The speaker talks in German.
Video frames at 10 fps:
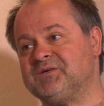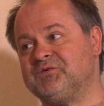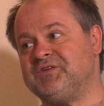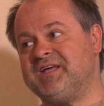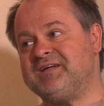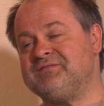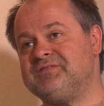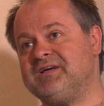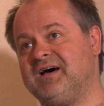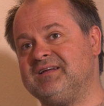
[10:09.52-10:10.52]
Und die
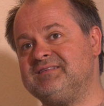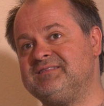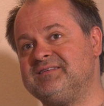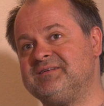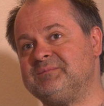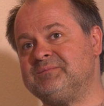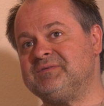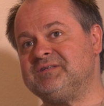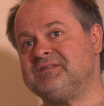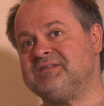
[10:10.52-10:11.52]
helfende Hand, ähm,
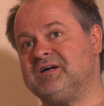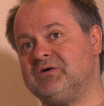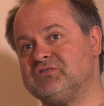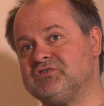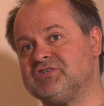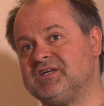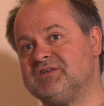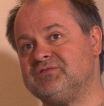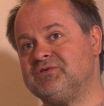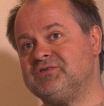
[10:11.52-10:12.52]
die
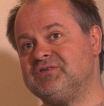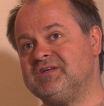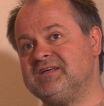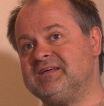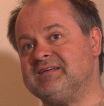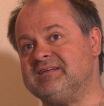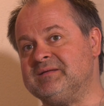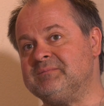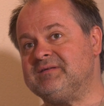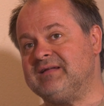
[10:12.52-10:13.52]
ausgestreckt wird,
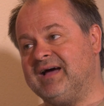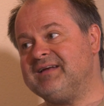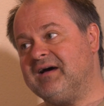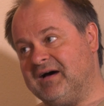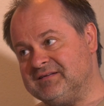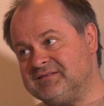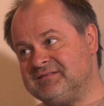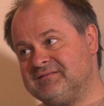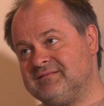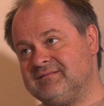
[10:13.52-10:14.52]
nimmt deine
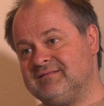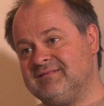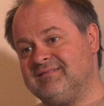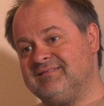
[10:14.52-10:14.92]
Hand. Hm.